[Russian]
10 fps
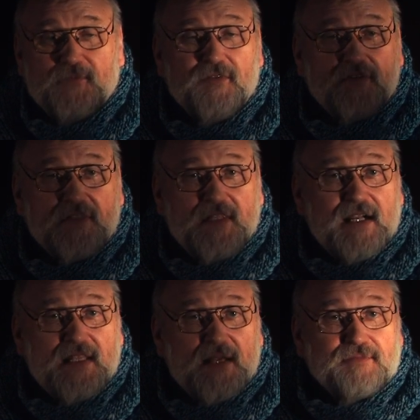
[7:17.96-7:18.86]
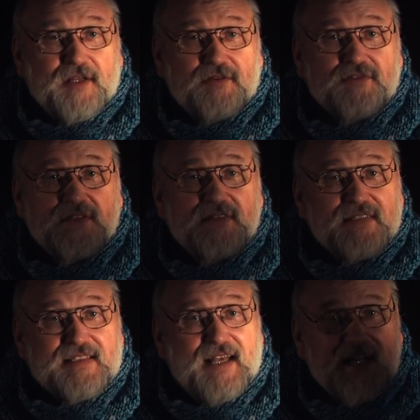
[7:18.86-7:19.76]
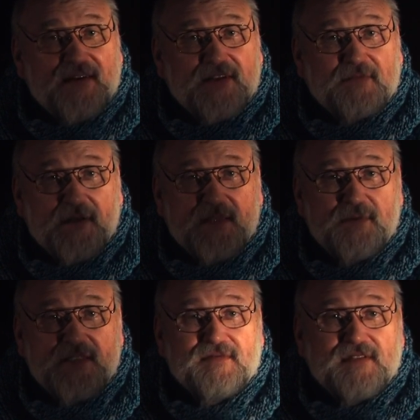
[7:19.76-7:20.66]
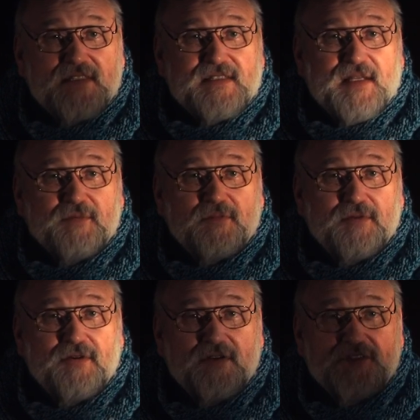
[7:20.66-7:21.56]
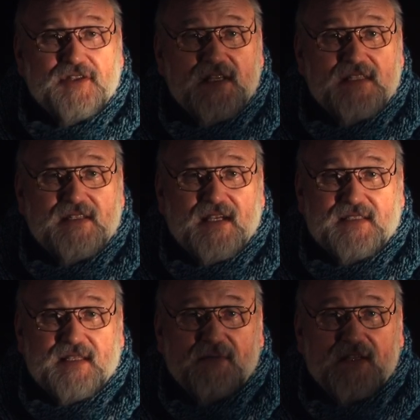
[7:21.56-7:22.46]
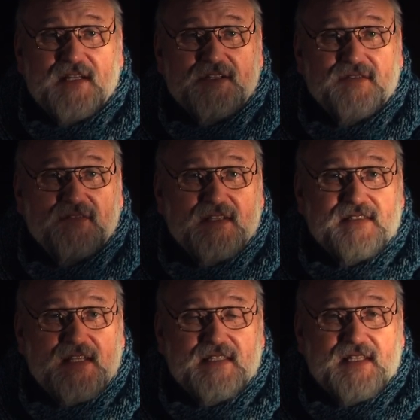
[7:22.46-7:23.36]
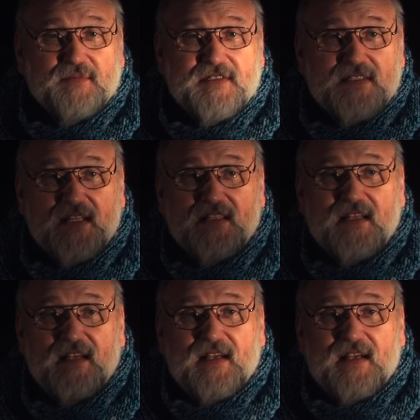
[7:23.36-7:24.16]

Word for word: Ну вот так я обнаружил заговор. Подписывайтесь на мой блог, читайте сказки Бояршного на сайте сам издат.